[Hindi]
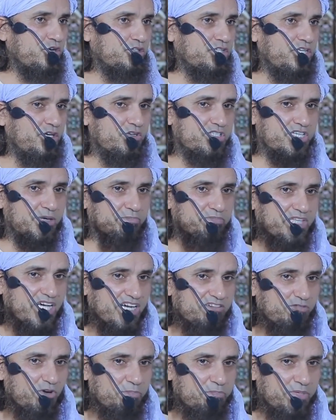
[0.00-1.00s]
हो चौथी हो जब
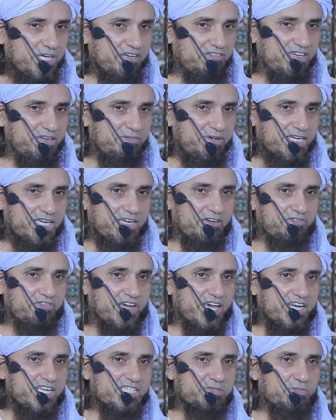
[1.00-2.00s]
तक वो बीवी में की
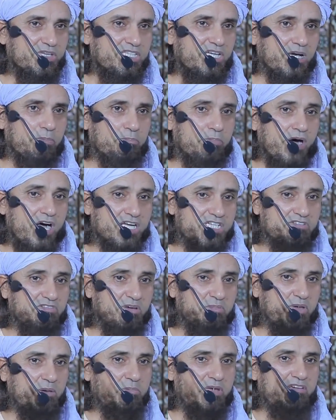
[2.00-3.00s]
फहरिस्त में
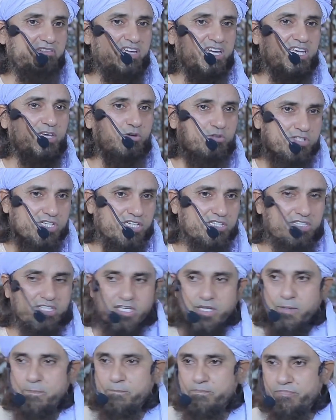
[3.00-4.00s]
पाँचवीं फिर बीवी नहीं हो
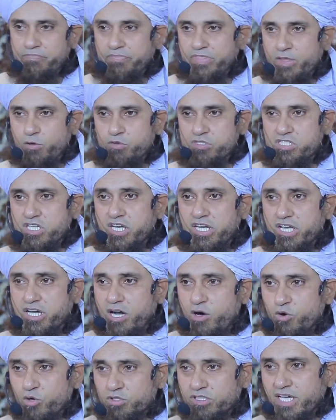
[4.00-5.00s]
सकती उससे
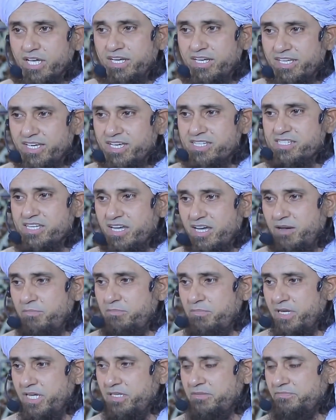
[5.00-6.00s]
निकाह होता ही नहीं है
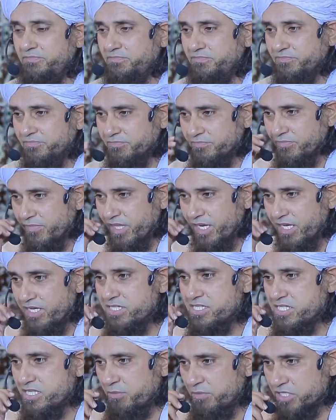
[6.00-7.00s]
इस्लाम में
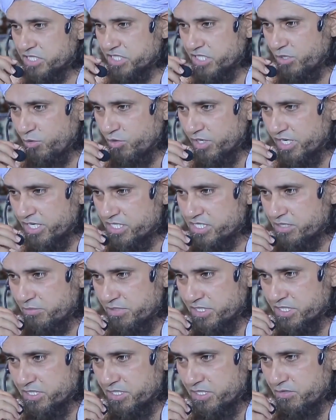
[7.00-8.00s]
समझते हो या नहीं
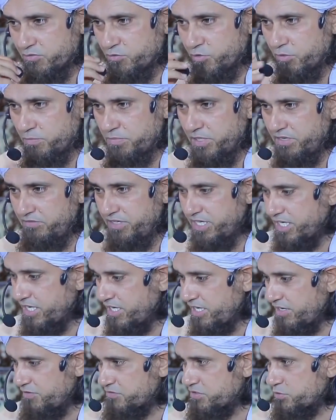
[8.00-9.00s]
समझते वो बीवी
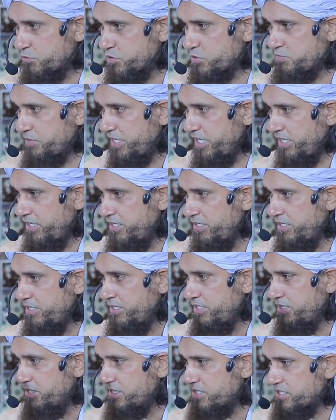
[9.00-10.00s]
के लफ्ज़ उस पर
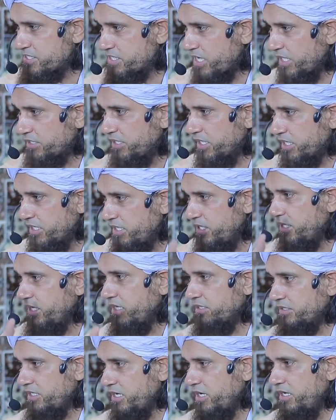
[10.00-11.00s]
सादिक ही
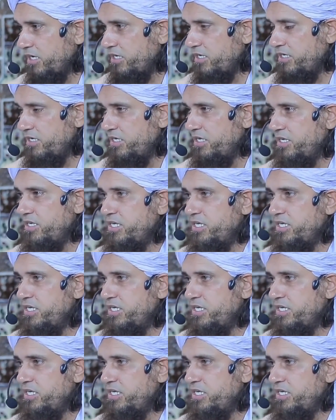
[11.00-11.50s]
नहीं आता ना